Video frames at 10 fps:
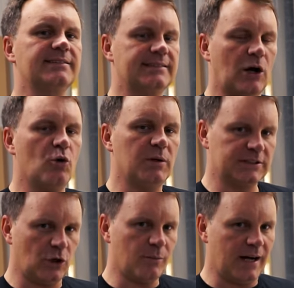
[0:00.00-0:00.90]
sauber,
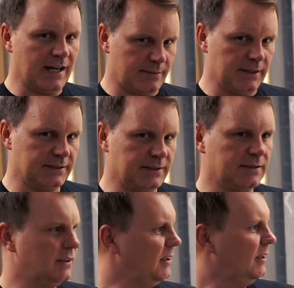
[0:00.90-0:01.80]
sauber arbeitet,
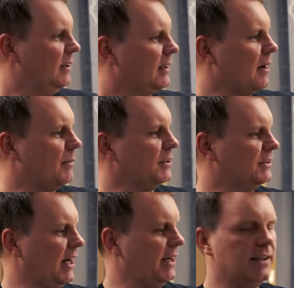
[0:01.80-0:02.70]
kann man
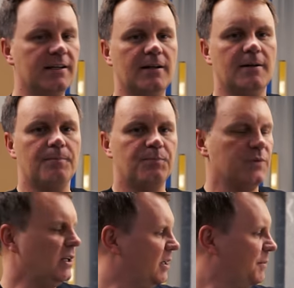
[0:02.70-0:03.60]
die Teile
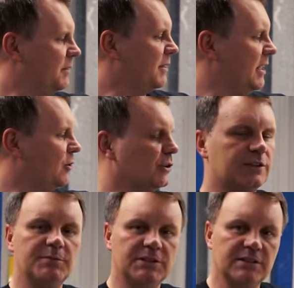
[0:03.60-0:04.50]
äh, mit dem Gelkot,
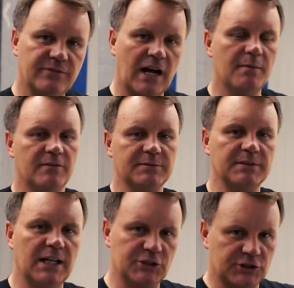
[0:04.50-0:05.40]
also mit dieser Farbe, was
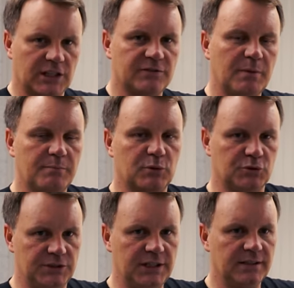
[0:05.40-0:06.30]
man anstreicht beim
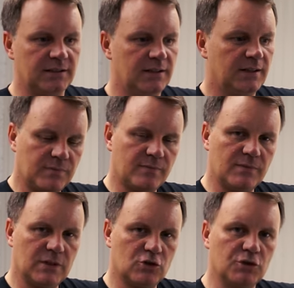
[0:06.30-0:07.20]
Produzieren,
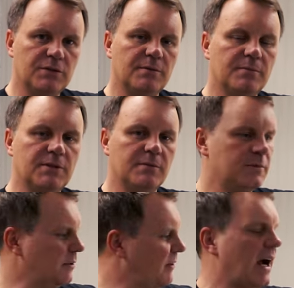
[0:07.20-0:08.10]
schon in, einem, in, einem,
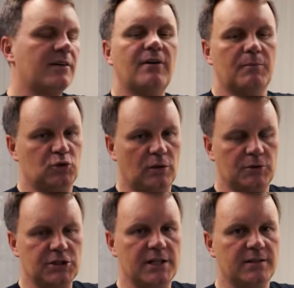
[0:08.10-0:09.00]
in einer Wagenfarbe sogar
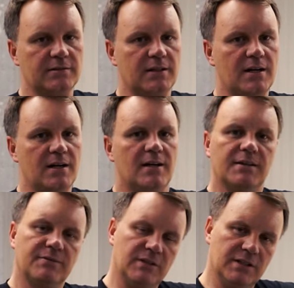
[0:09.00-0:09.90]
bestellen. Ja?
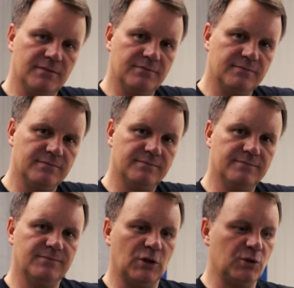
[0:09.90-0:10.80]
Wir,
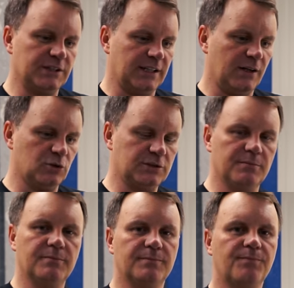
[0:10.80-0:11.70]
wir holen das nachher aus
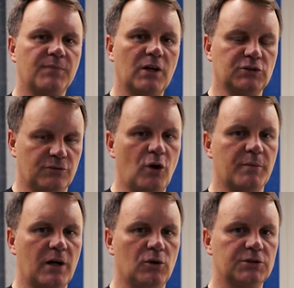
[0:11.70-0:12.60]
dem aus der
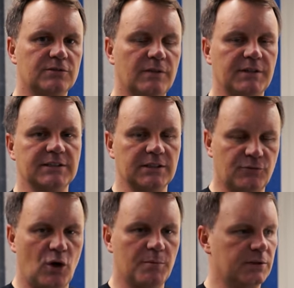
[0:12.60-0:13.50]
Form raus. Wenn wir das
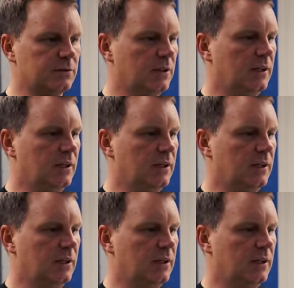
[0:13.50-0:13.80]
entformen,